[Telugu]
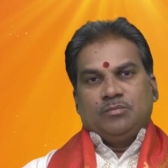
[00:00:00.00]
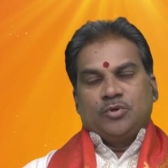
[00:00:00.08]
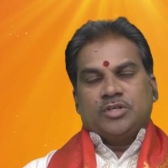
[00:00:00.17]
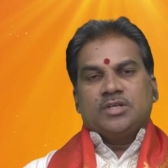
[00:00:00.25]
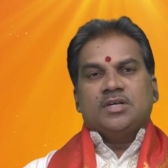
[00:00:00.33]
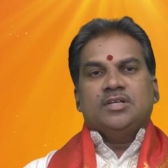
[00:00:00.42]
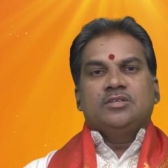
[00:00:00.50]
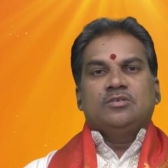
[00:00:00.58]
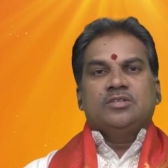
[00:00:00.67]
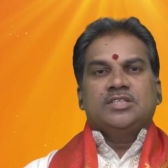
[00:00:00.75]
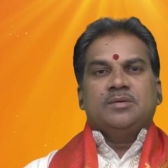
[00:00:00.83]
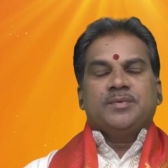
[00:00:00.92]
ముఖ్యంగా
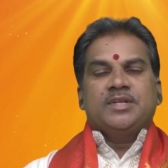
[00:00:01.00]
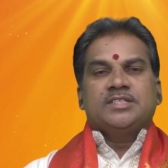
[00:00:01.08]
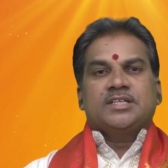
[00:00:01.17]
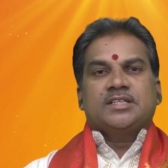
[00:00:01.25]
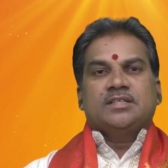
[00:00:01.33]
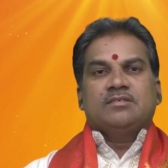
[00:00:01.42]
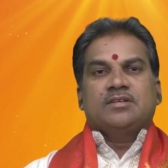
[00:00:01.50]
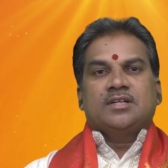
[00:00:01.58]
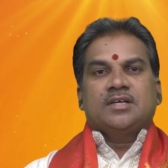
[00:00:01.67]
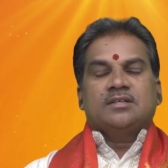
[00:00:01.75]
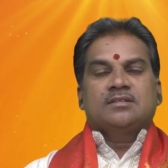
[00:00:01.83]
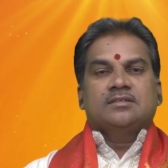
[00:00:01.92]
ఈరోజు ఏ పని
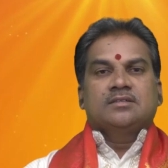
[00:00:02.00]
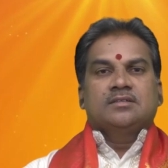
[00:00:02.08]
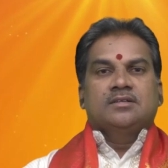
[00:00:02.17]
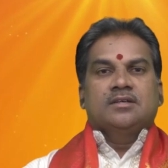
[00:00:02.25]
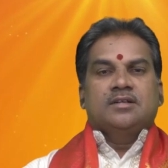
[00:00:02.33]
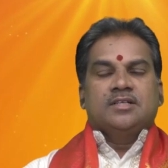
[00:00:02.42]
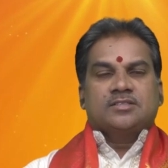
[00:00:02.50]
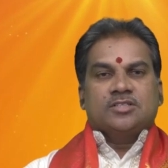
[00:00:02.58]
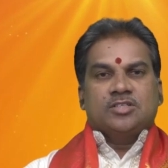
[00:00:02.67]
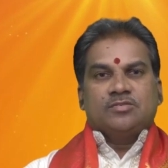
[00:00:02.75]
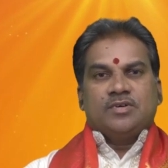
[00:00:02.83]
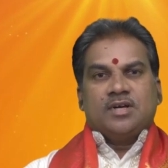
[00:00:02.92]
చేద్దామన్నా
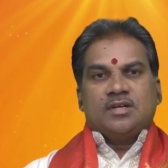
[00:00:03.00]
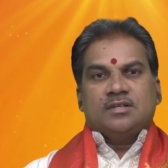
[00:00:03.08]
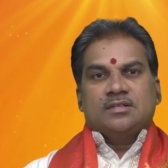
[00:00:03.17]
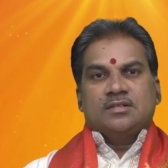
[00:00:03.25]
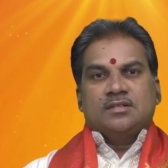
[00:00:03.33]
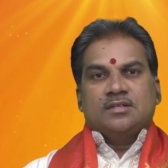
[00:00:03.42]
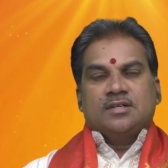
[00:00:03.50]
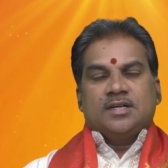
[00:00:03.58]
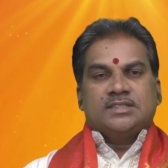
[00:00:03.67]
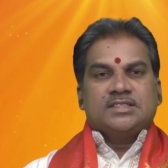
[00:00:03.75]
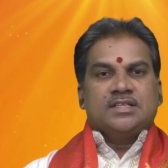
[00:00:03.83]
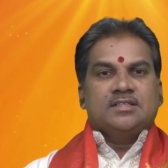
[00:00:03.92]
నిస్సత్వ
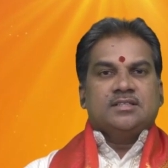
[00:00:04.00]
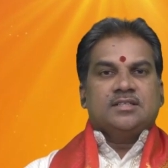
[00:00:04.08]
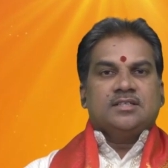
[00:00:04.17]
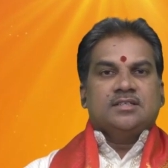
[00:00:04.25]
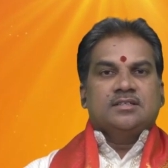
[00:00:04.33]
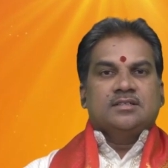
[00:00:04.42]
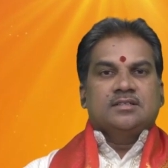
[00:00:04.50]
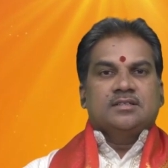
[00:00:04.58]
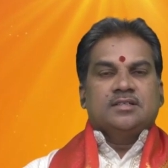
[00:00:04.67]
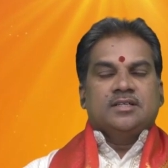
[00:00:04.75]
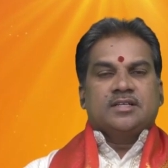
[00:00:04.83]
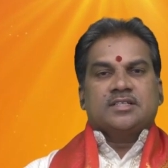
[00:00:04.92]
అశాంతి
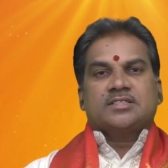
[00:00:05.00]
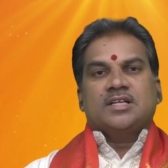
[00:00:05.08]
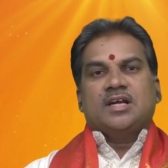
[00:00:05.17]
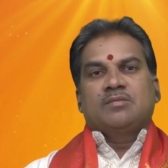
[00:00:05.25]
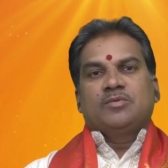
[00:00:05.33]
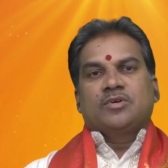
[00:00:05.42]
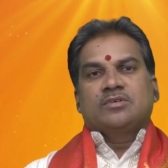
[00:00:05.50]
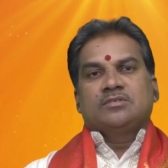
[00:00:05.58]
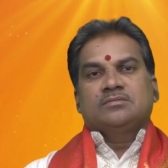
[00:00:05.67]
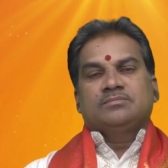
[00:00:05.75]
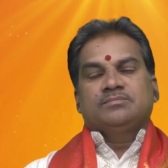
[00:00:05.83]
ఇంట్రెస్ట్ లేకపోవడం